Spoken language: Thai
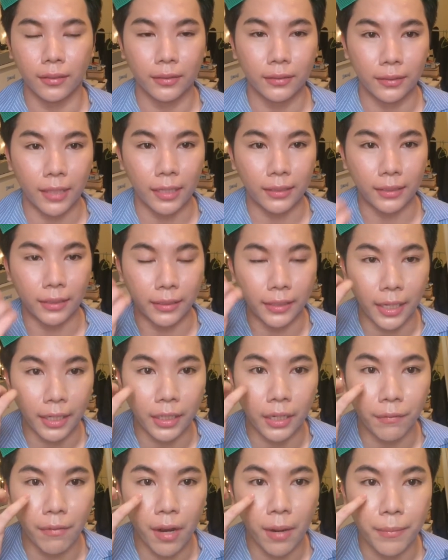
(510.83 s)
แต่สังเกต
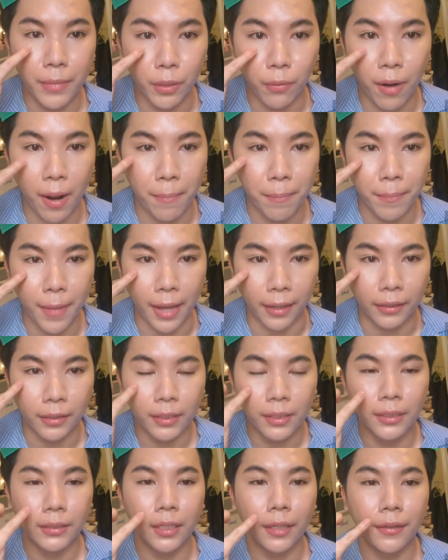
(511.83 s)
ได้ว่ามีความแมท
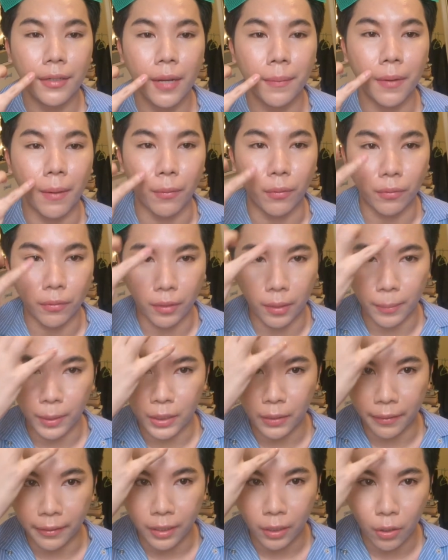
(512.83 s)
ถ้าเทียบกับบ
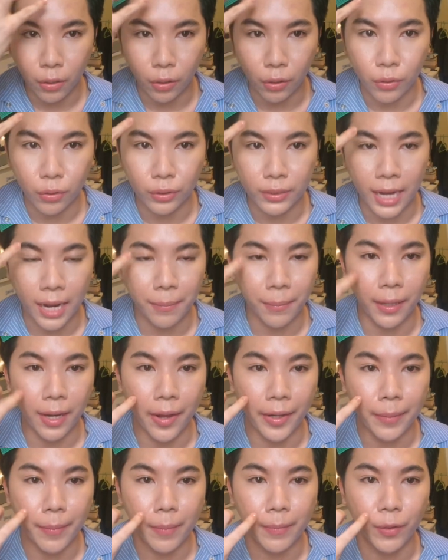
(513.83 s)
ริเวณที่ลงคูชั่นไปแล้
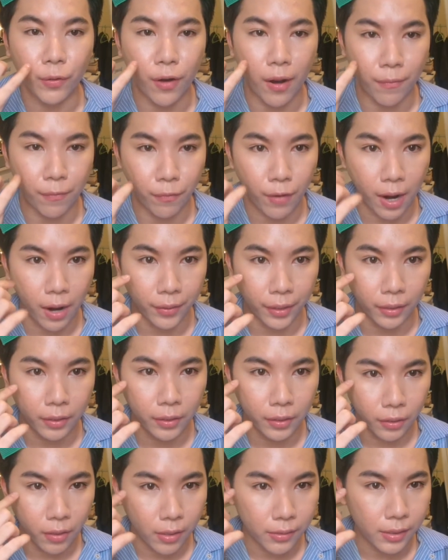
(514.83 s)
วที่มันมีความวาวเนี่ย
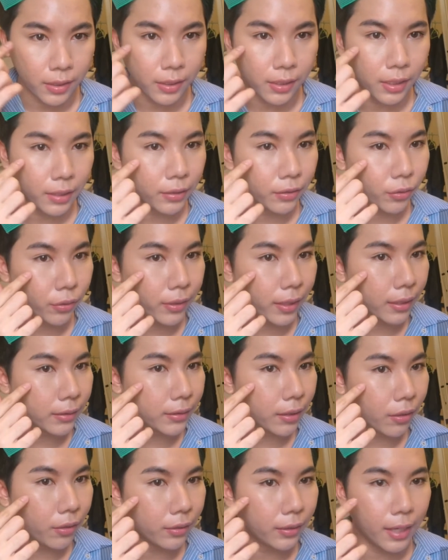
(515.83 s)
คอนซีลเลอร์ตัวเนี้ย
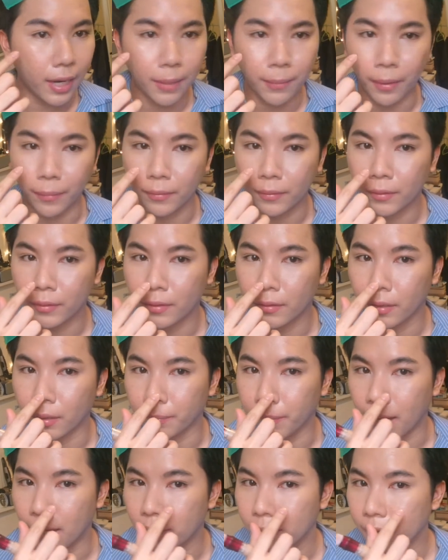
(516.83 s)
จะค่อนข้างแบบเห็น
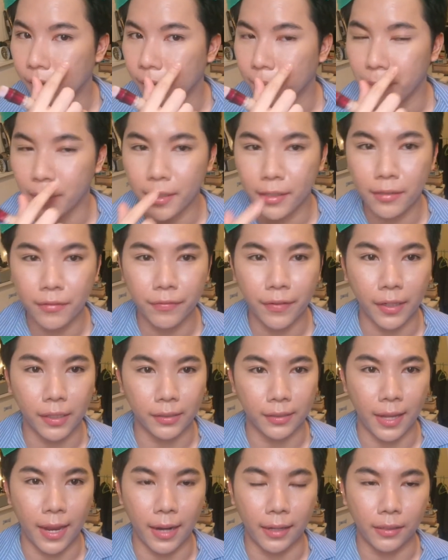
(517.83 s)
ปะไม่รีเฟก
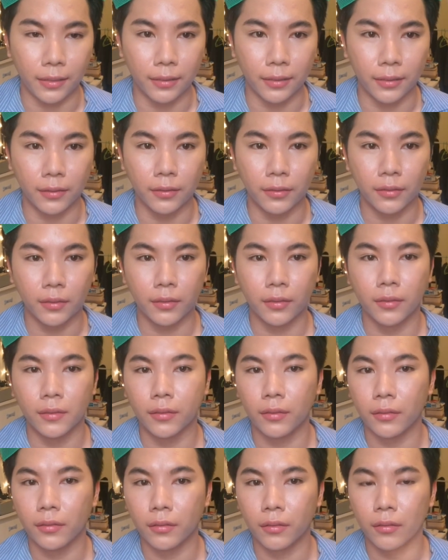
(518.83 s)
แสงเลย
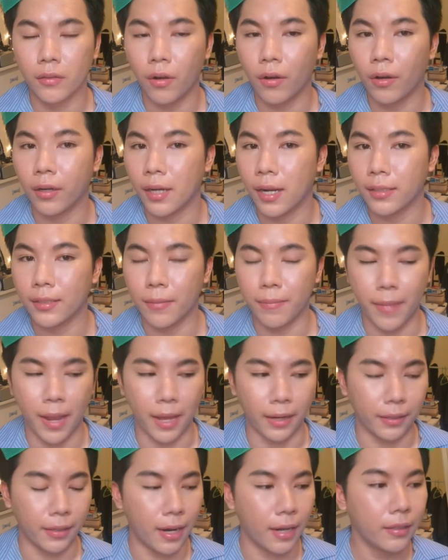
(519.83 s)
ก็ค่อนข้างจะแม
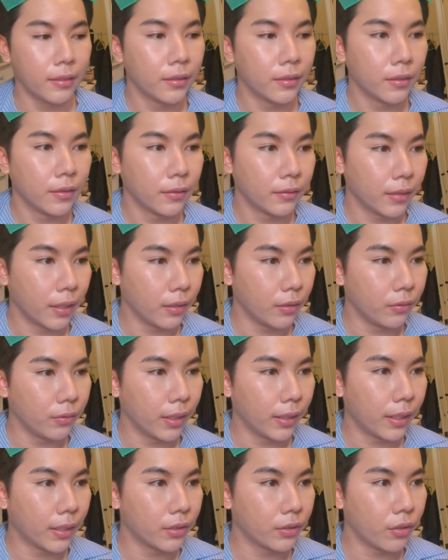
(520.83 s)
ทนะ แต่ดูใน
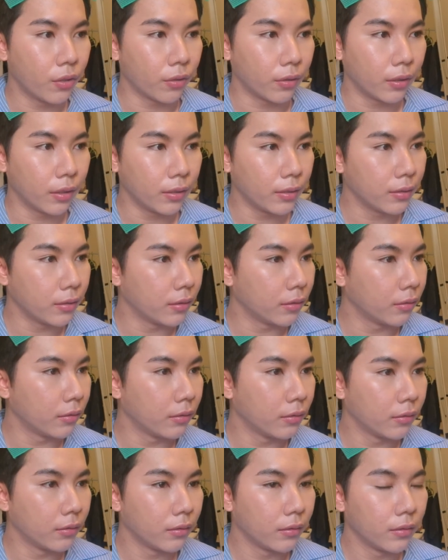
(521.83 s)
กระจกก็คือ
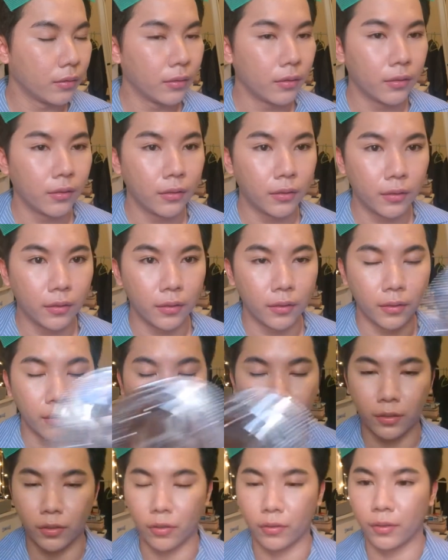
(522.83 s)

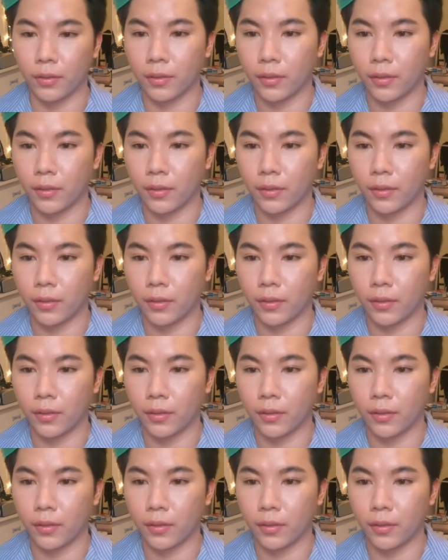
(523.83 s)
กระจก